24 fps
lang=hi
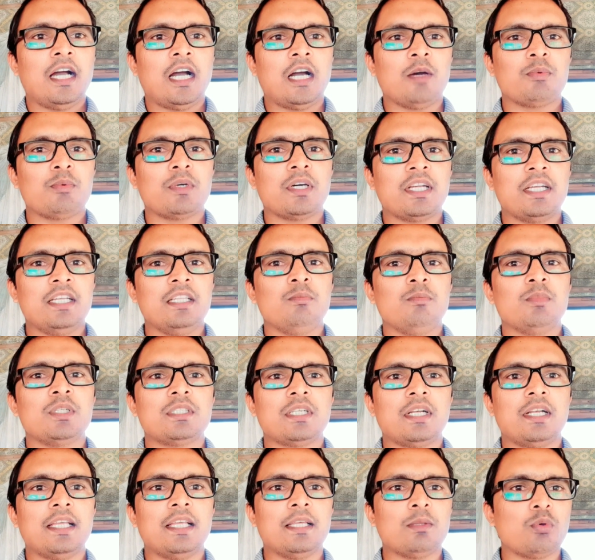आपका रनिंग में
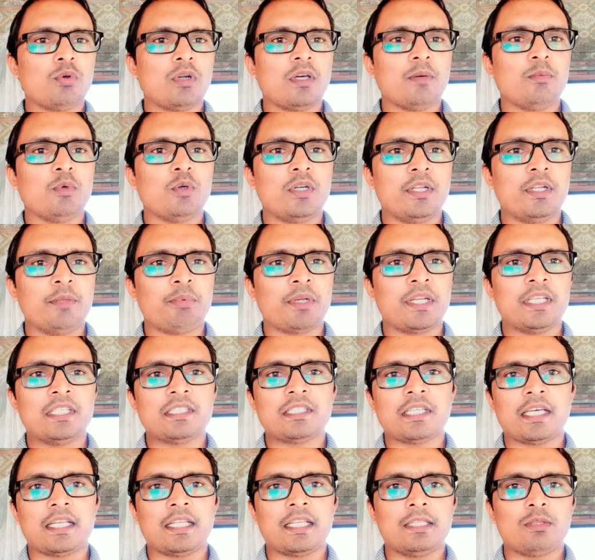चल रहा है थोड़ा बहुत डिफरेंस
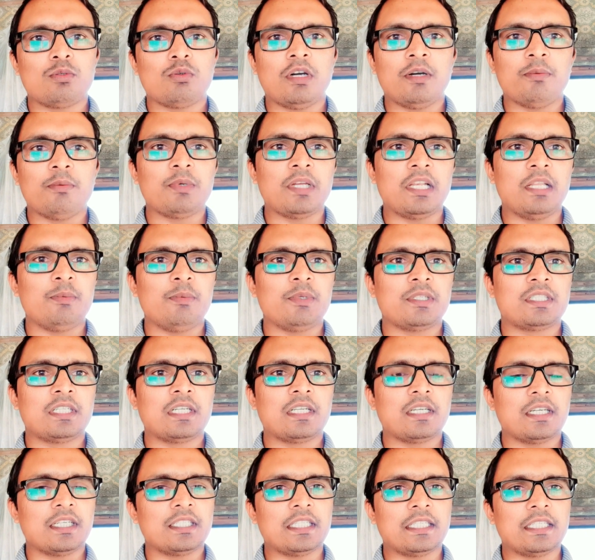आ रहा है तो आप कैलिब्रेशन
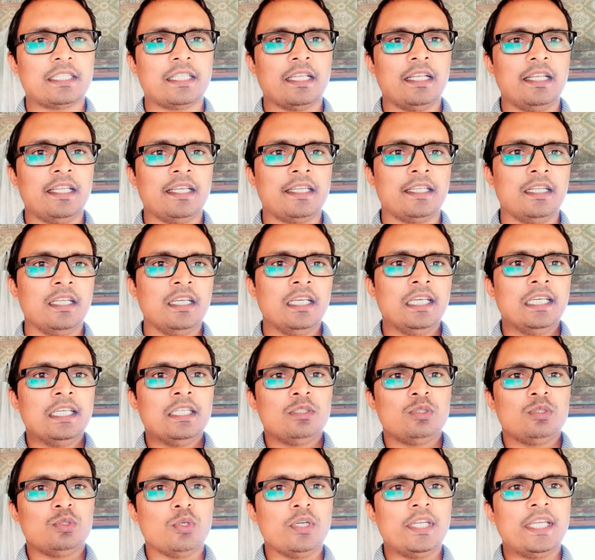कर सकते हैं लेकिन
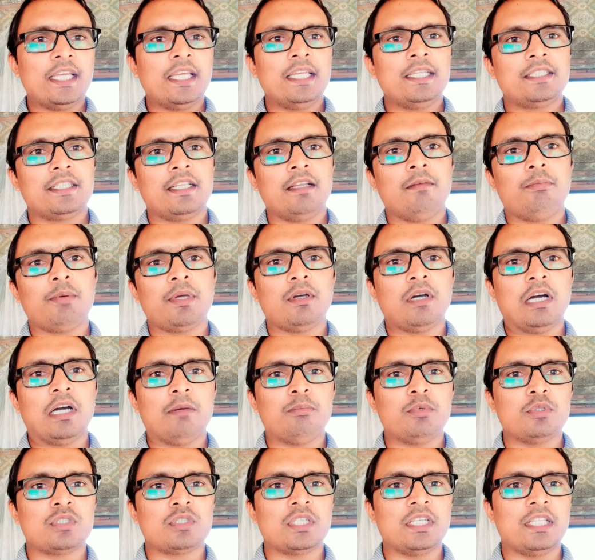जो ये स्टेप है
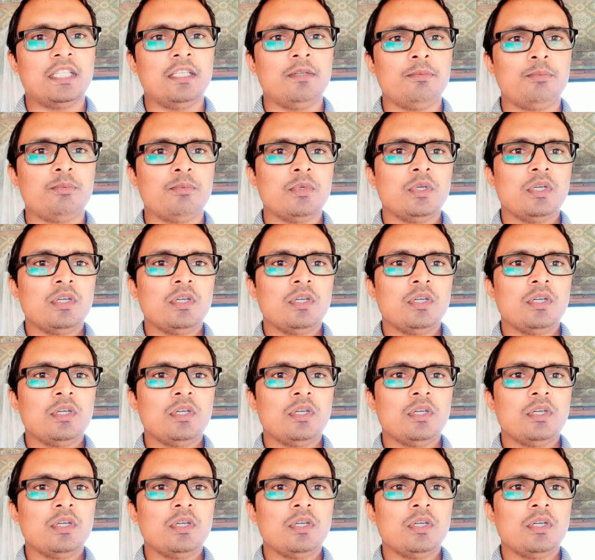आप उसे यदि